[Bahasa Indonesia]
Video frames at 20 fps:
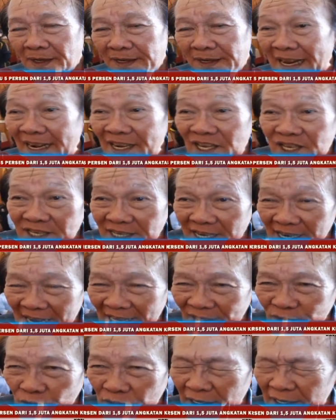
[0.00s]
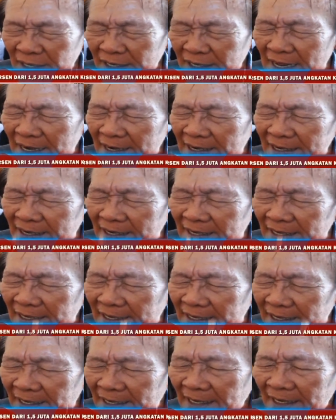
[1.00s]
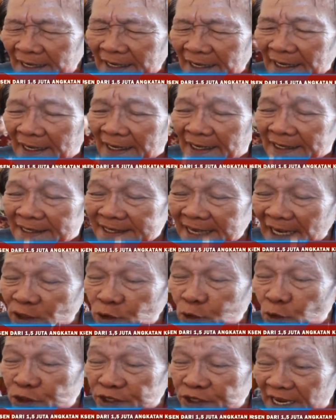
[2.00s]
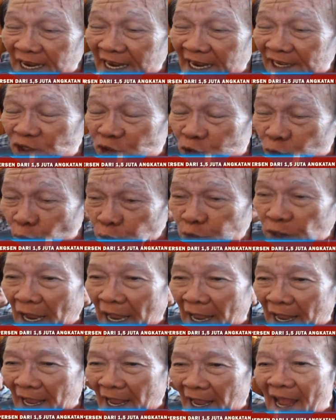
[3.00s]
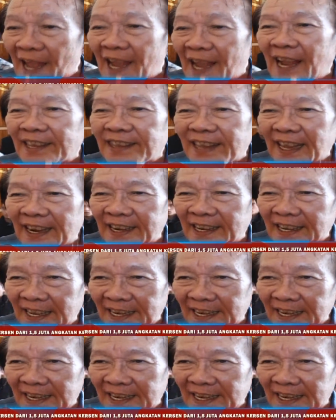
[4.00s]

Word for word: dari serat eh, dari satu setengah juta angkatan